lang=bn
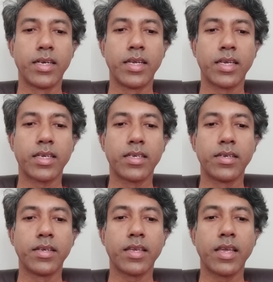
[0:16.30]
ঠিক
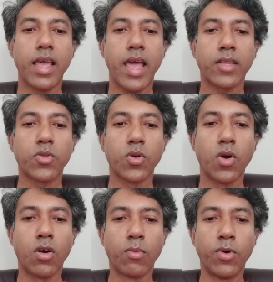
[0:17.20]
এত
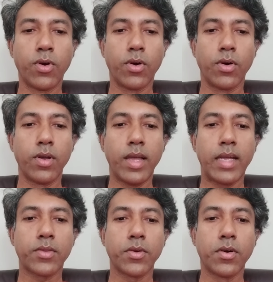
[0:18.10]
গর্ব
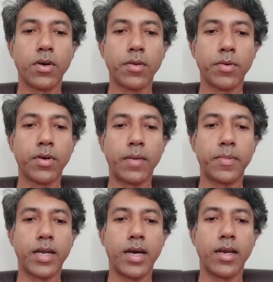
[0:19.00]
এত গর্ব
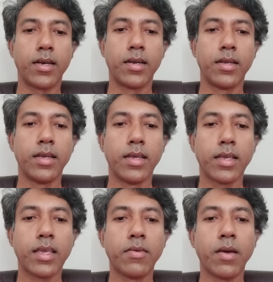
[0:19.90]
আপনার
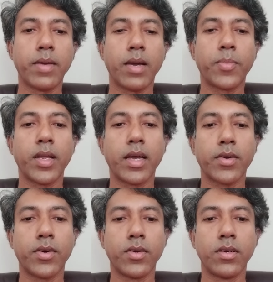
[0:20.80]
কিভাবে আপনি
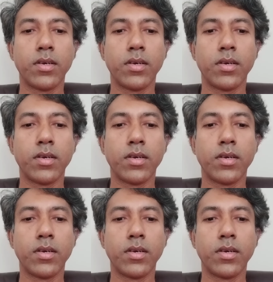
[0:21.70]
এখন